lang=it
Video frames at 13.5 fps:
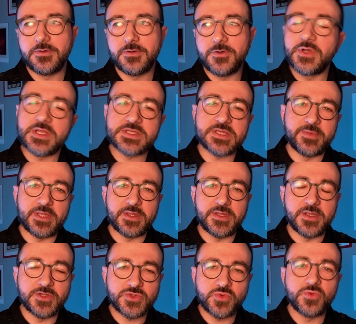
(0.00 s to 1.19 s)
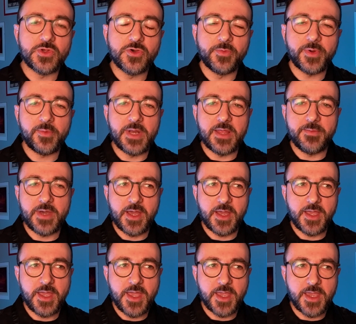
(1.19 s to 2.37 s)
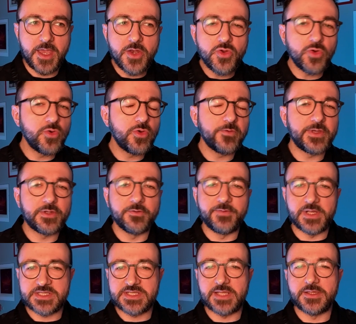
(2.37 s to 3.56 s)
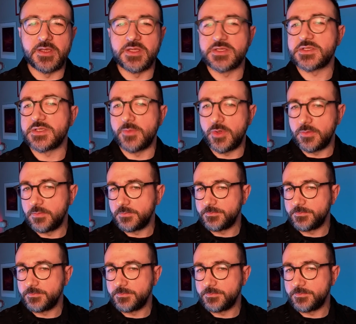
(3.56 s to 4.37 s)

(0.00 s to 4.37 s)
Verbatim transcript: onestamente il suo unico problema è che non lo vedo versatilissimo.